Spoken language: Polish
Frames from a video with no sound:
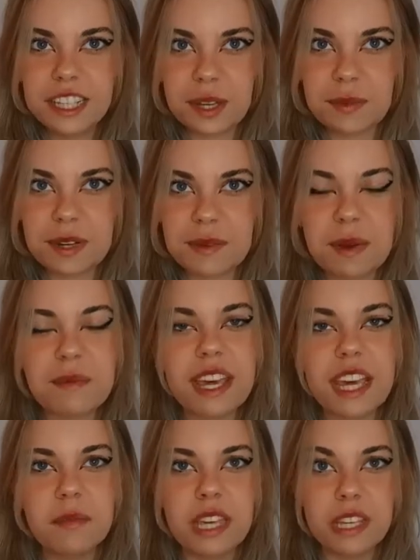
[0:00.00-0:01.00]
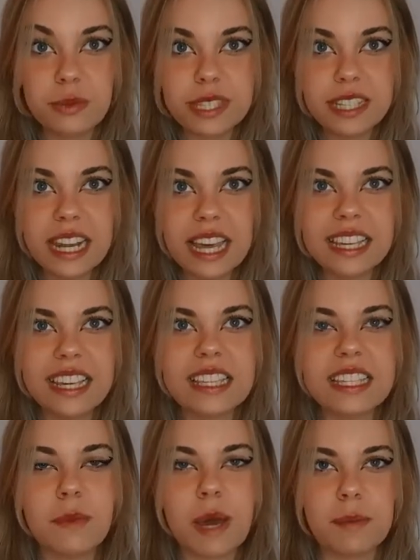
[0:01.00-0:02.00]
Dzień dobry, mam na imię Justyna i
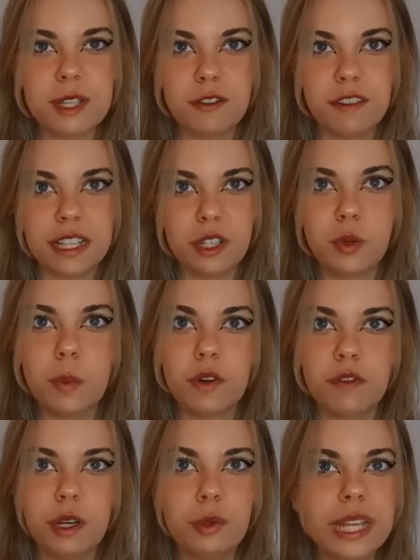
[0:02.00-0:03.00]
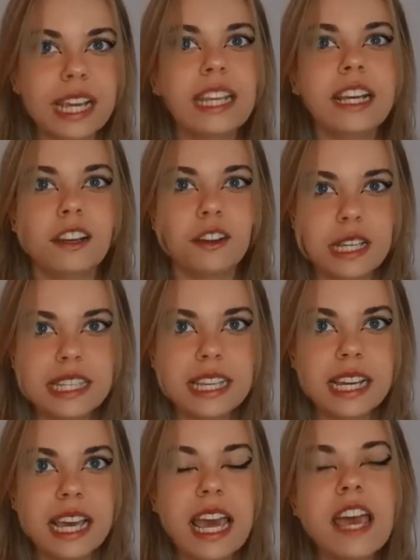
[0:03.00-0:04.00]
jestem absolwentką profilu Technik
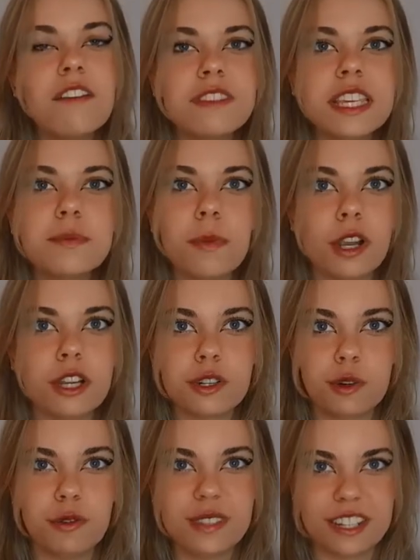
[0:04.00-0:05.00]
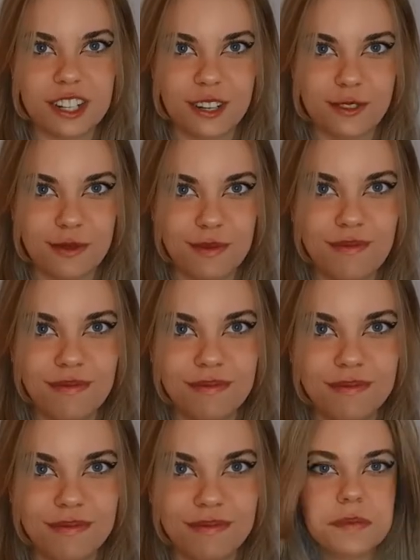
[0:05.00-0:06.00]
Logistyk w Zespole Szkół w Zarzeczu.
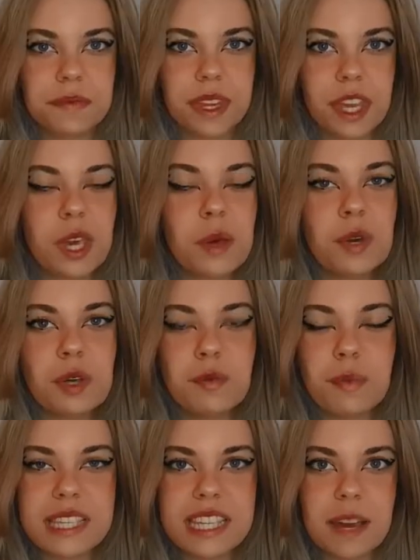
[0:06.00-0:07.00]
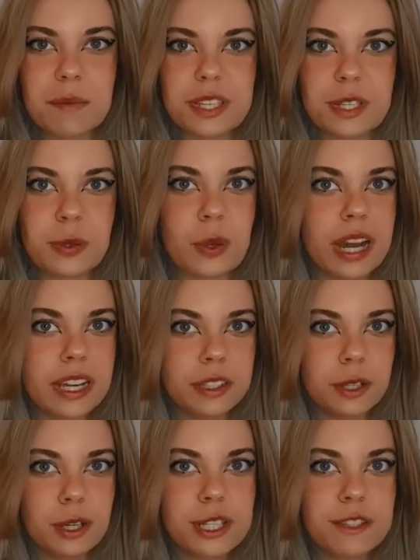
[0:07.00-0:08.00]
Moimi pasjami są
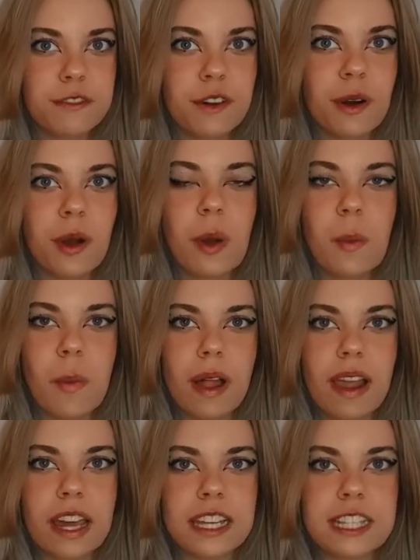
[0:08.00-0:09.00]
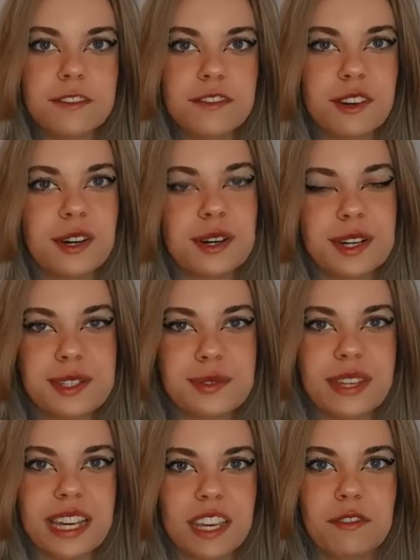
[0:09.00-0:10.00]
aktorstwo, malarstwo,
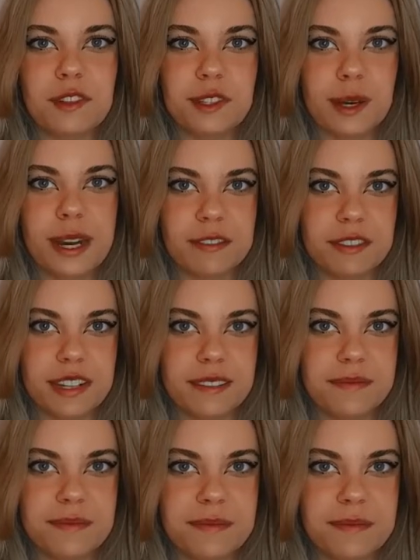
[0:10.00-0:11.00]
rysunek i fotografia.